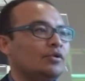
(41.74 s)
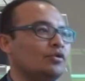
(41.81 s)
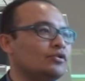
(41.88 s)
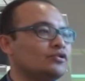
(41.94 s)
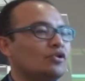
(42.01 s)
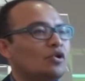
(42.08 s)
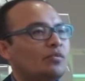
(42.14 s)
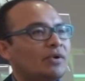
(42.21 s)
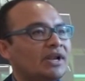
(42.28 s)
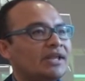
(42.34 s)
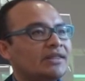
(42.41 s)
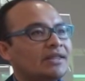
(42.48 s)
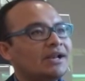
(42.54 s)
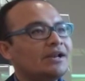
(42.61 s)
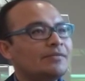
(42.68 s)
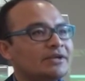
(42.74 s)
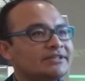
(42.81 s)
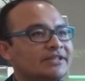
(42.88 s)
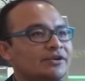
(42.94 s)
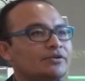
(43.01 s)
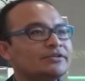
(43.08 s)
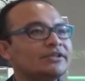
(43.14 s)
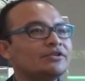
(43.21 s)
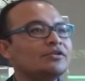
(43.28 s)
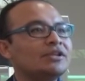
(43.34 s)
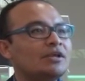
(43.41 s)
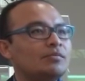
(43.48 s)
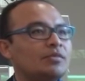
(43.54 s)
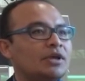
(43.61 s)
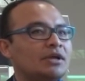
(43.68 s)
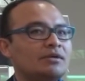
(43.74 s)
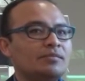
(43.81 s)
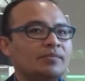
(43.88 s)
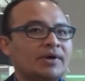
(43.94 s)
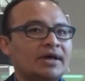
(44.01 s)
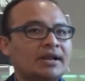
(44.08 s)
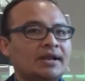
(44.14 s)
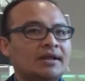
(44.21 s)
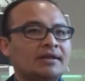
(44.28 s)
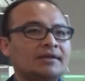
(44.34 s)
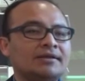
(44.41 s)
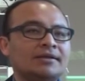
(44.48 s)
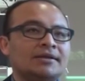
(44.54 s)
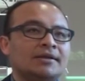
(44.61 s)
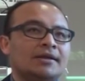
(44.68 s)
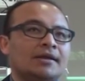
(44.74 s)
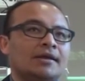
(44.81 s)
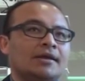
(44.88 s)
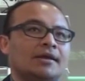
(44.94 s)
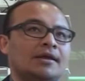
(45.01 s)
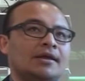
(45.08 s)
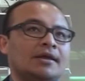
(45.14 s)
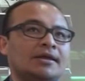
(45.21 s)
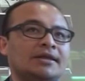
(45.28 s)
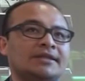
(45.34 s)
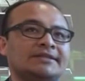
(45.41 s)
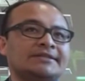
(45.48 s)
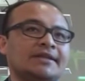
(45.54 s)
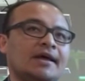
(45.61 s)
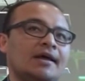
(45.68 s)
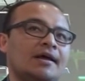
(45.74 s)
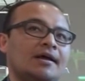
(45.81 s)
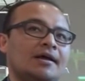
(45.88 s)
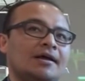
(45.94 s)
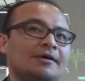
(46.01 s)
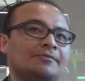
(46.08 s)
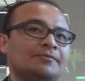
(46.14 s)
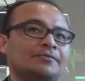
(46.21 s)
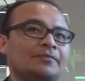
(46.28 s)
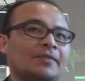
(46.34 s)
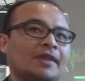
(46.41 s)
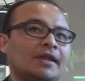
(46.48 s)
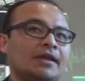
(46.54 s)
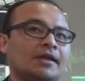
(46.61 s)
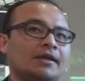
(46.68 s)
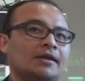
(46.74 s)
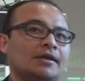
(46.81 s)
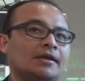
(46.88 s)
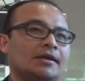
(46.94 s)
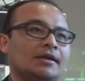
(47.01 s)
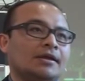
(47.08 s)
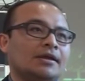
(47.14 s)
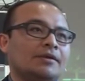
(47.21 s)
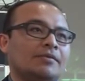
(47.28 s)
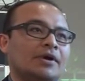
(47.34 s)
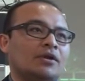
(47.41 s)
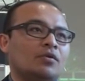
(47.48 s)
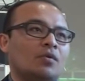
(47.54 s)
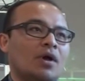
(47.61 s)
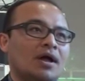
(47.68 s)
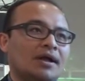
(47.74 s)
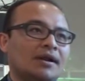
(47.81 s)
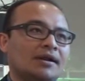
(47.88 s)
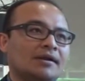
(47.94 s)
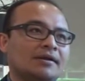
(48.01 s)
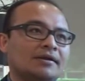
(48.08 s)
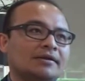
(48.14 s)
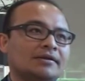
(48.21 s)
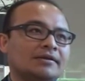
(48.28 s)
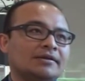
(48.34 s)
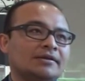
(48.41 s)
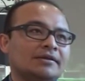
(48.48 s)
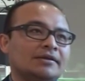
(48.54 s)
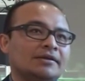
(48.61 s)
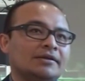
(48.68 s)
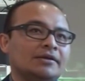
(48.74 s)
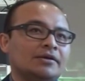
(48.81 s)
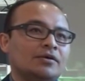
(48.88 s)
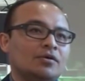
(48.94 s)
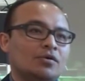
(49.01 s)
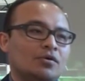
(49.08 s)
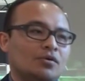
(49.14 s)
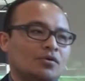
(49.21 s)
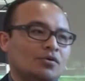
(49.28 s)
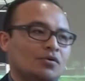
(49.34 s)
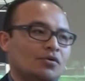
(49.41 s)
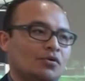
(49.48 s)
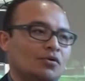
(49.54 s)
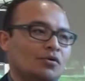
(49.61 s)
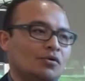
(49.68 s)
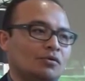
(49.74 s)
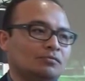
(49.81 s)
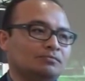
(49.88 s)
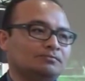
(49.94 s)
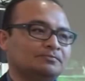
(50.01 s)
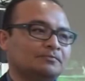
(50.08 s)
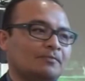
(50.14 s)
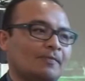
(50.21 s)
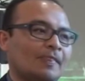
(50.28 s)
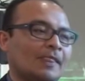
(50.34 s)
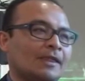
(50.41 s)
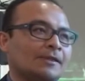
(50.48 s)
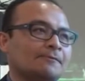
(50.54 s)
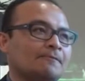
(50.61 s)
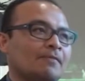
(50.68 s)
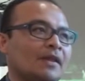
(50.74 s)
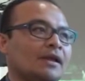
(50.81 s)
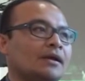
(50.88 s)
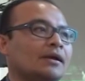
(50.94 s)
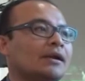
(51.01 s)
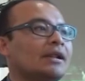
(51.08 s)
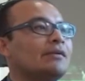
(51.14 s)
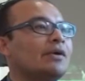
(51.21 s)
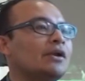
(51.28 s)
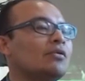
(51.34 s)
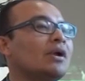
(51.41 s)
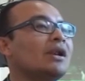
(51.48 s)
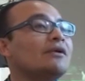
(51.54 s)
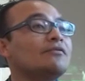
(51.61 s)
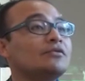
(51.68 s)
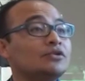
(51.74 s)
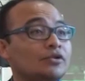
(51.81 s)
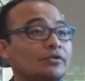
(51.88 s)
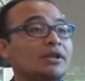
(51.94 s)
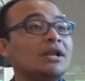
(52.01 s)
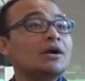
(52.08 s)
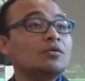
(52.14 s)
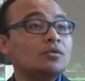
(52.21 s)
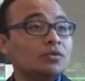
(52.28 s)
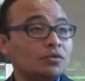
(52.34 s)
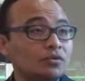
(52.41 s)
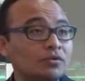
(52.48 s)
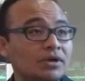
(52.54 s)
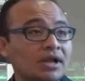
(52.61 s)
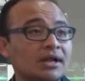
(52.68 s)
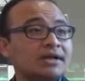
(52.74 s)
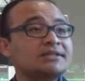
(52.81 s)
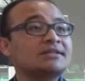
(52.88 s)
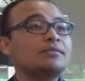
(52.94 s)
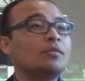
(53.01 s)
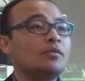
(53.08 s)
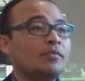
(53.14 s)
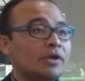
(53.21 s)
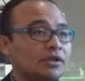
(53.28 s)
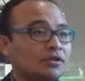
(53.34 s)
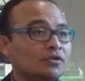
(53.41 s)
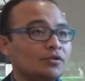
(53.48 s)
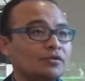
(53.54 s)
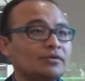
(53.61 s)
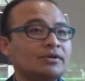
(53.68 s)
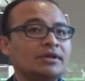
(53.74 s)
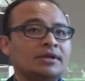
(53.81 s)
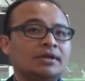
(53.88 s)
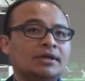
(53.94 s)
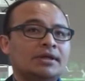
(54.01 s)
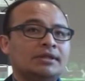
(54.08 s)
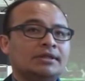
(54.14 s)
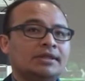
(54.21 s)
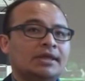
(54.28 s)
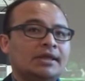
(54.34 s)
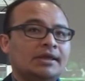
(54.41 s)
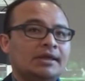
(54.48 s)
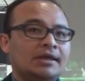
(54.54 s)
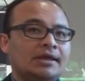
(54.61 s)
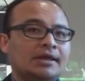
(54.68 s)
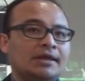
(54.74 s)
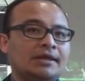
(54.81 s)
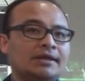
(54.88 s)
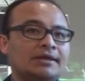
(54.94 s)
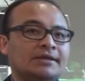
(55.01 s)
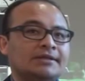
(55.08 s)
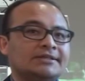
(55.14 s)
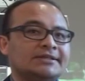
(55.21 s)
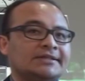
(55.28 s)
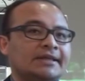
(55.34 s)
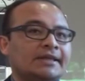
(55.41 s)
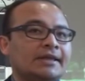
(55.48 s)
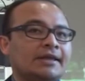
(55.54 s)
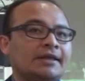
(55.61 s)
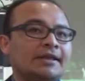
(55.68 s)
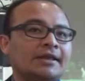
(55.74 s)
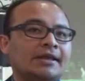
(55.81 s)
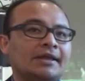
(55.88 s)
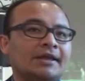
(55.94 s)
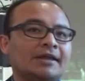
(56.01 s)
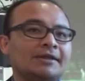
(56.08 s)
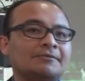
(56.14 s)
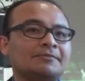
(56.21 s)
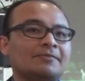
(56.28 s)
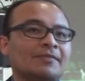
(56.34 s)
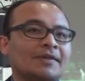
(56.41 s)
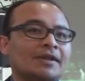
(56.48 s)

pero no solo para llenar el vacío, sino también para eh, quizá evaluar o reevaluar la función de la cultura en este momento de, si se quiere,